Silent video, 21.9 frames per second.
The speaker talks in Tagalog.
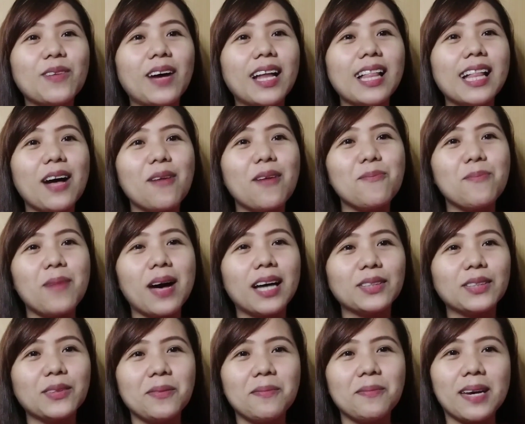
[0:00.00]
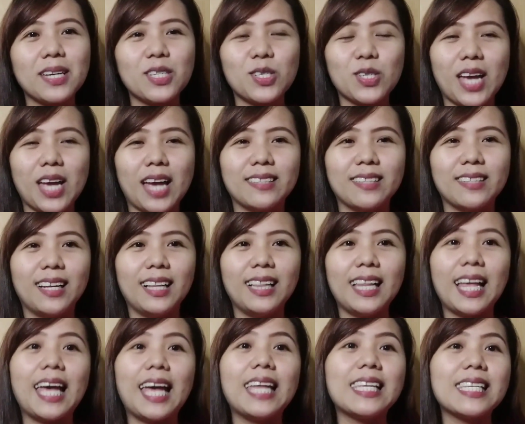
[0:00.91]
Welcome back to my
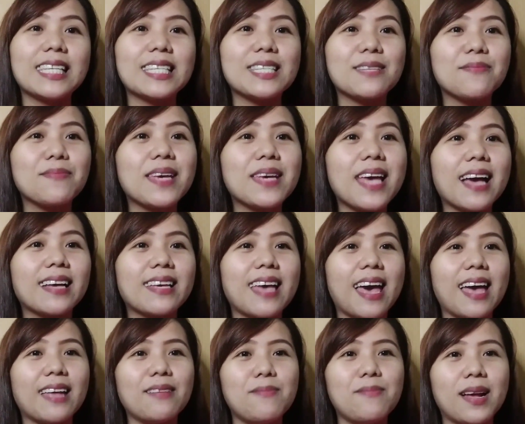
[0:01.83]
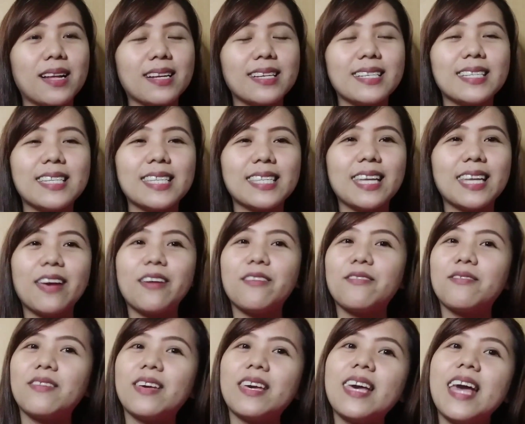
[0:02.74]
channel and it's me again, Maris
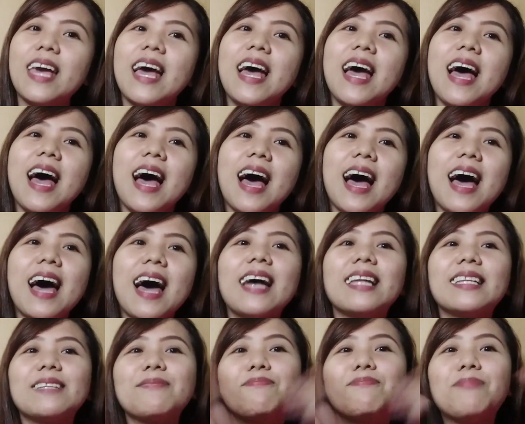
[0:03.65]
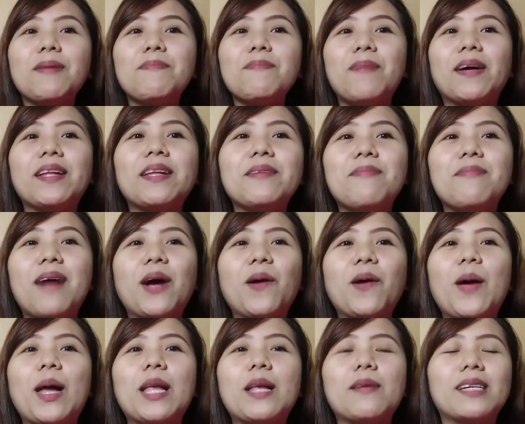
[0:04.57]
TV at may
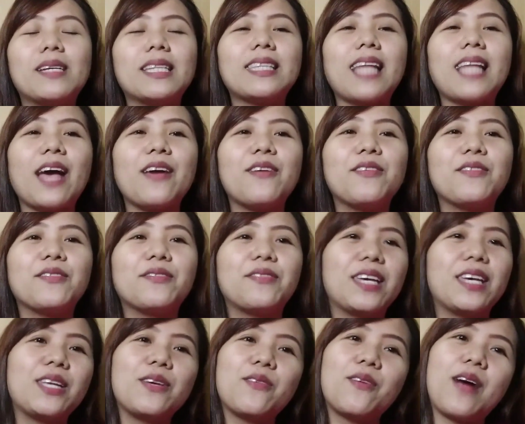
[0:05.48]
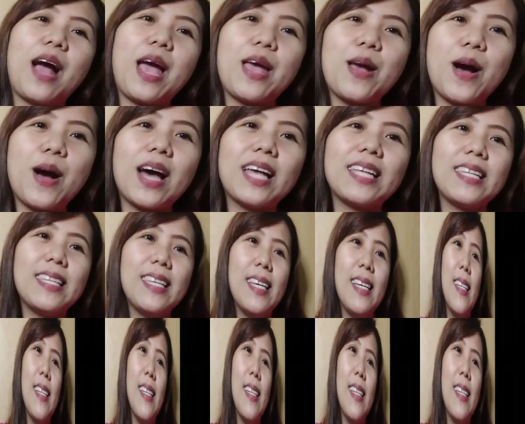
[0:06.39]
panibago na naman tayong video ngayon